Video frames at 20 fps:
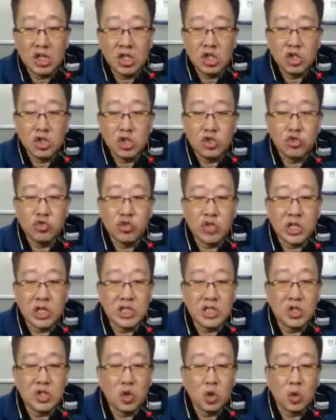중국의
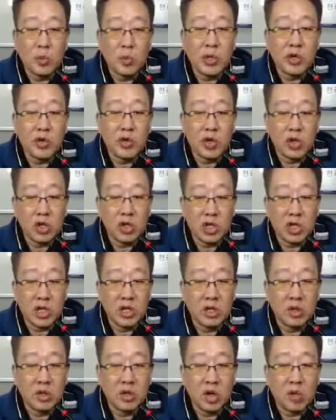인지도를 높이기 위해서
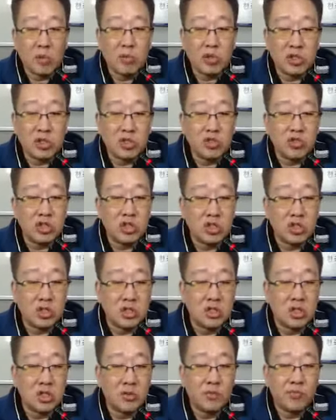이 어플을 쓰고 있죠.
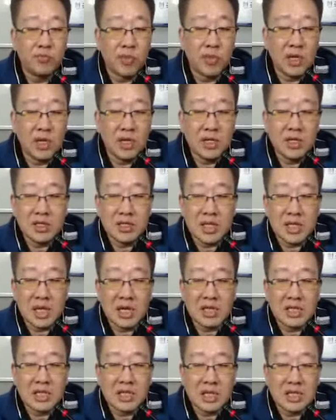그래서
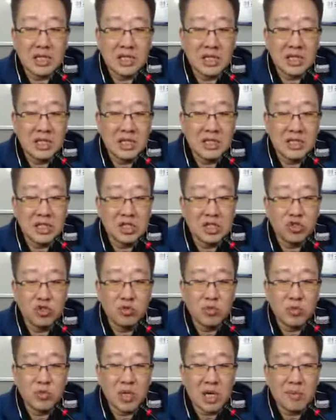잠깐 잠깐 이렇게 이제
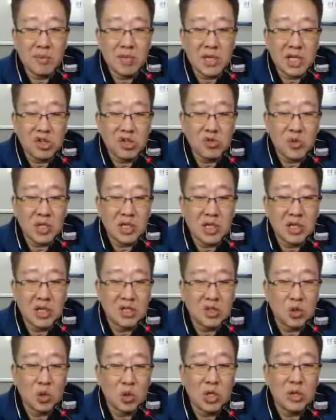중국말 한, 한두 마디를
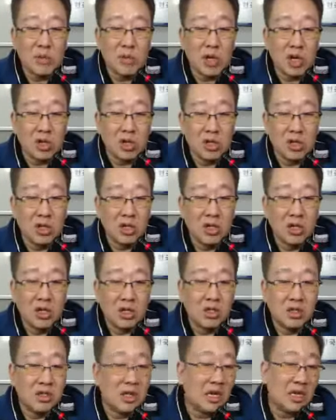해서 올리면
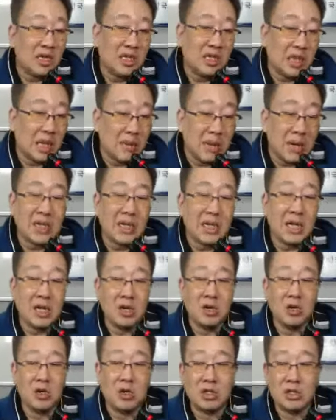그게 대박이
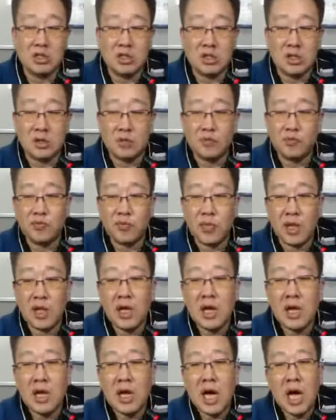나요. 그래서
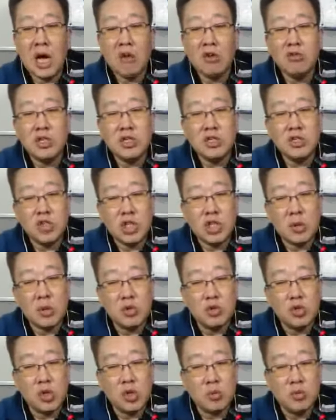한국에서 쉽게 볼
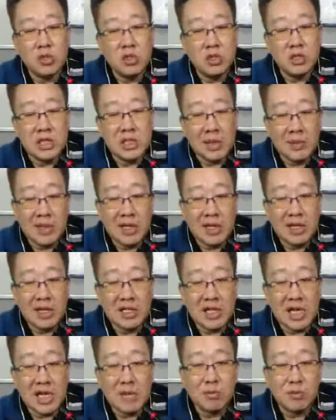수 없는 재미난
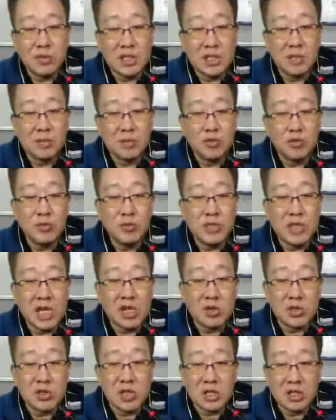짤 이제 움짤
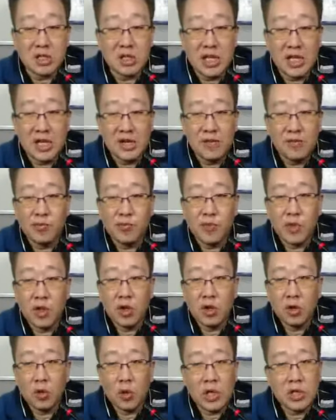영상들이
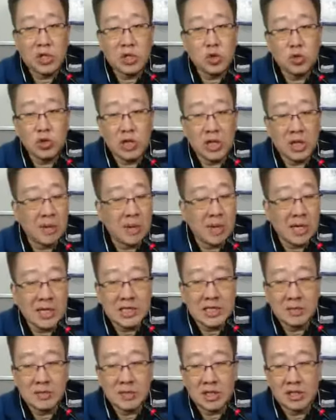화이소에 되게 많이
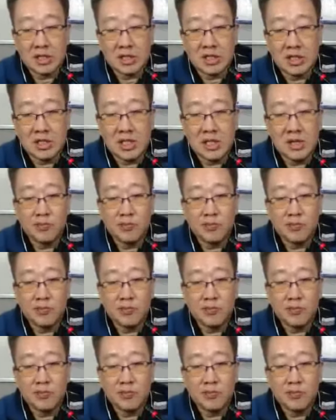있습니다. 그래서 이제